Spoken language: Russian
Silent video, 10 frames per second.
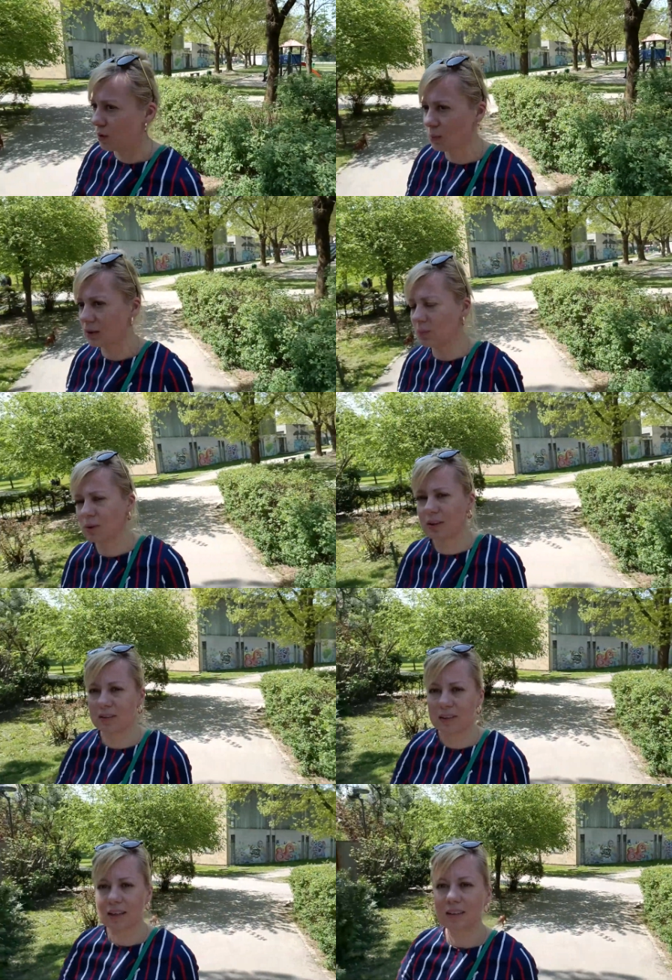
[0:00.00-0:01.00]
вам это
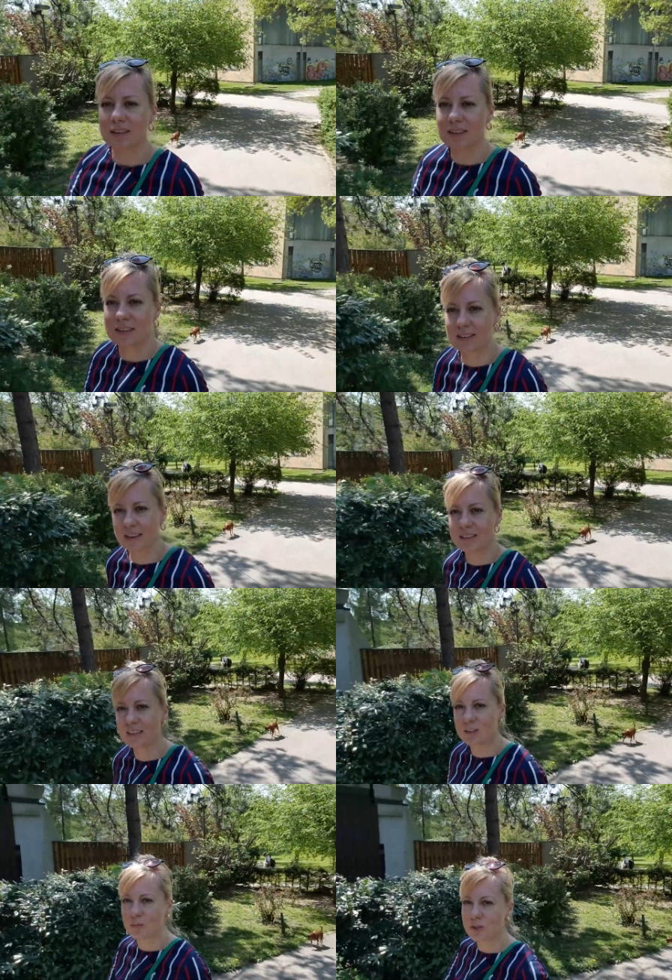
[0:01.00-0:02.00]
показать, рассказать
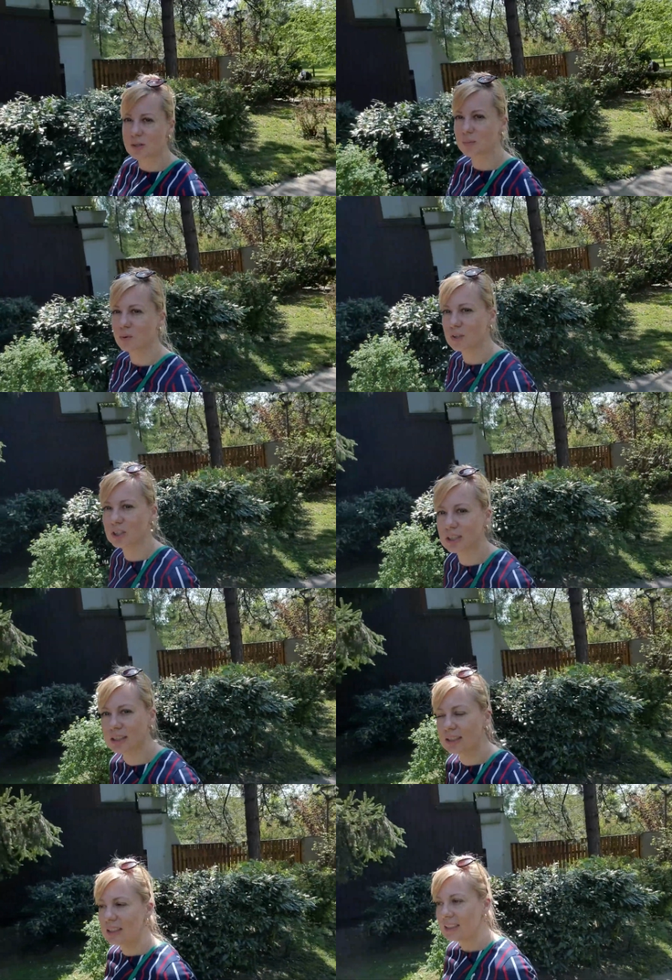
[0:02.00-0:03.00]
как можно больше.
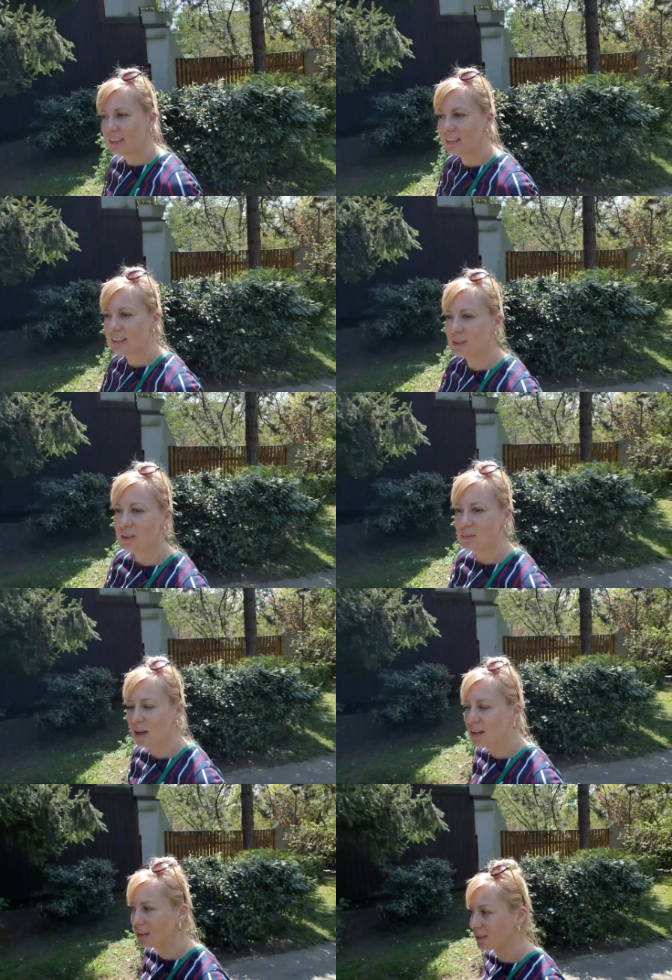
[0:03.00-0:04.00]
И
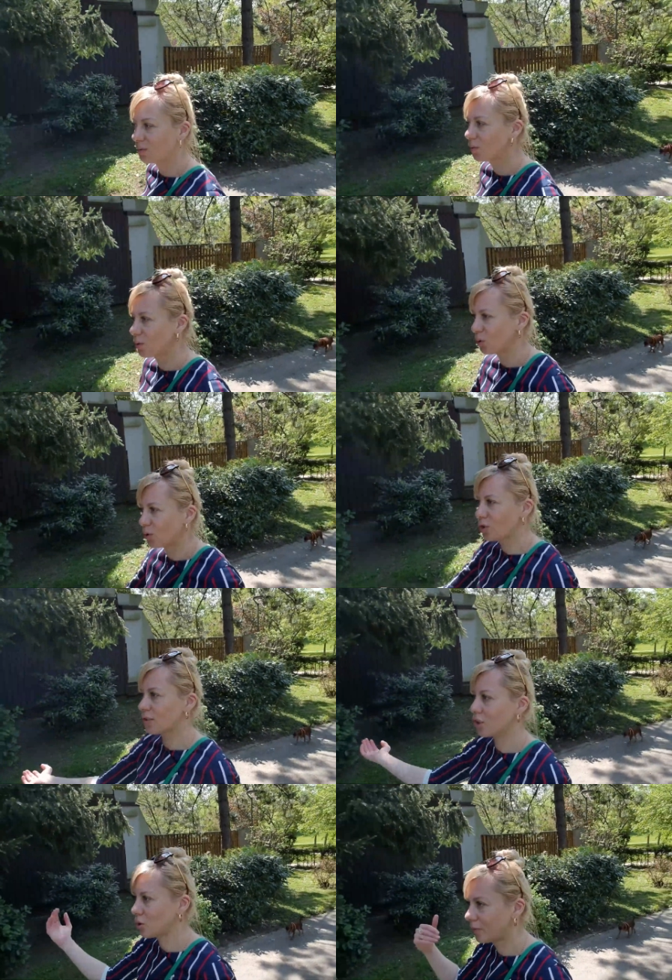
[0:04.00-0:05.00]
мало того,
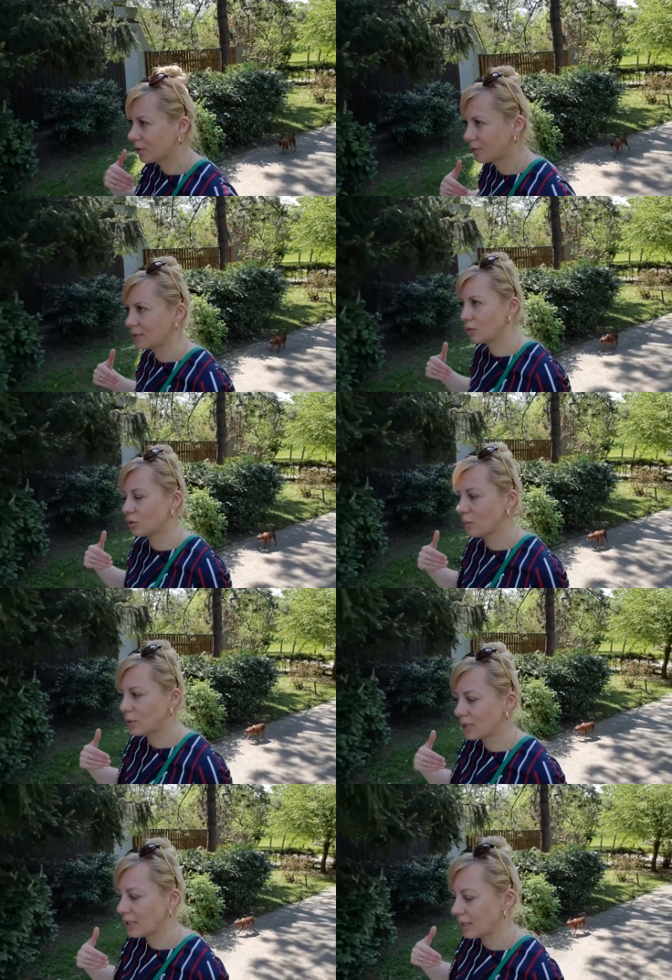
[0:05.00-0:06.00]
хочется, чтобы вы все сюда
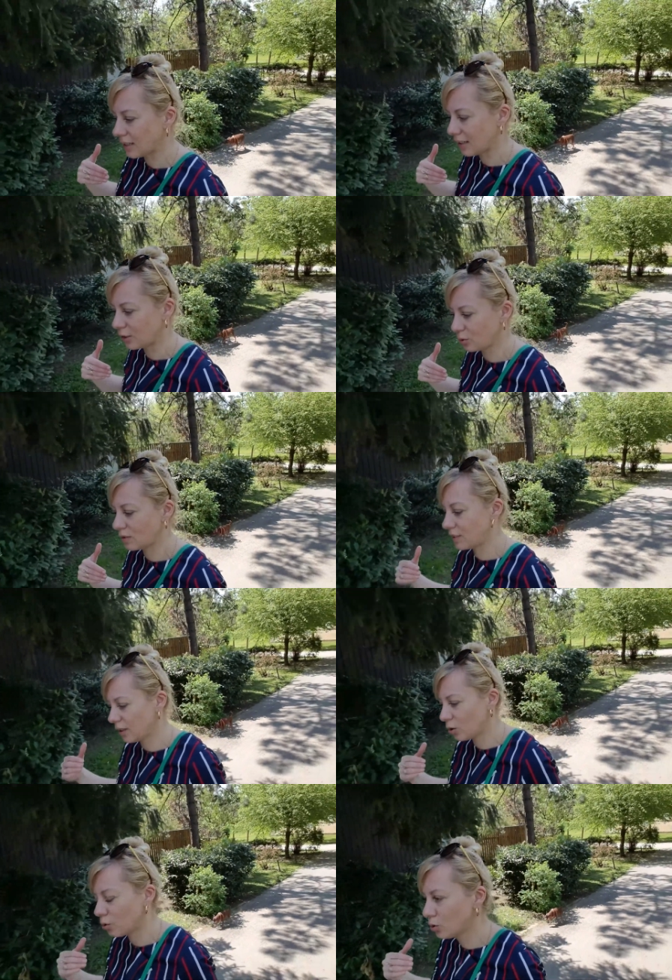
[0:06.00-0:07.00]
приехали. То есть
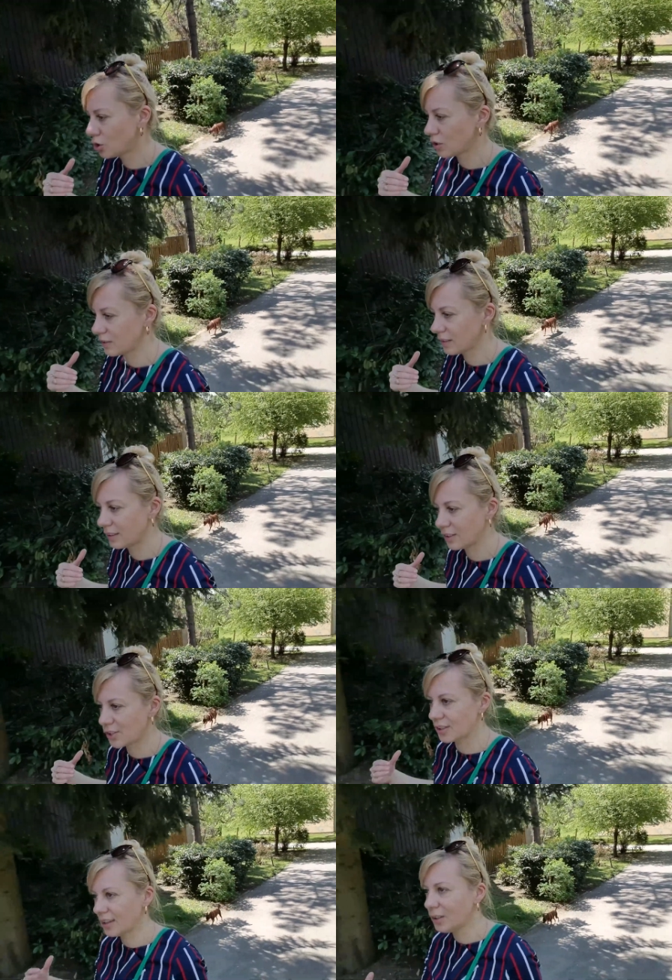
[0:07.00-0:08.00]
я очень сильно
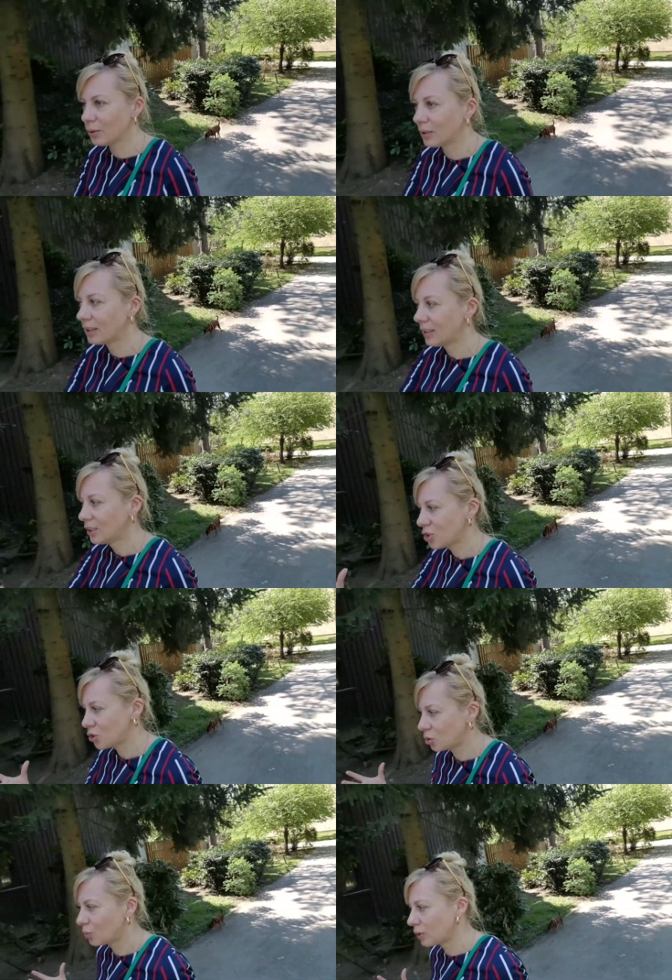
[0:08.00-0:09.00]
желаю,
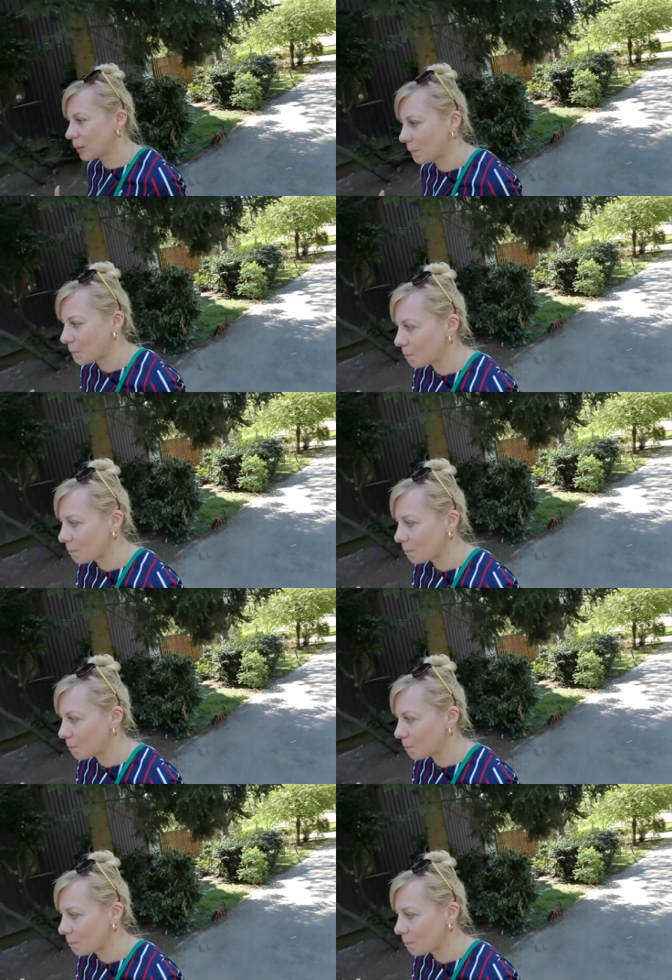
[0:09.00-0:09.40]
чтобы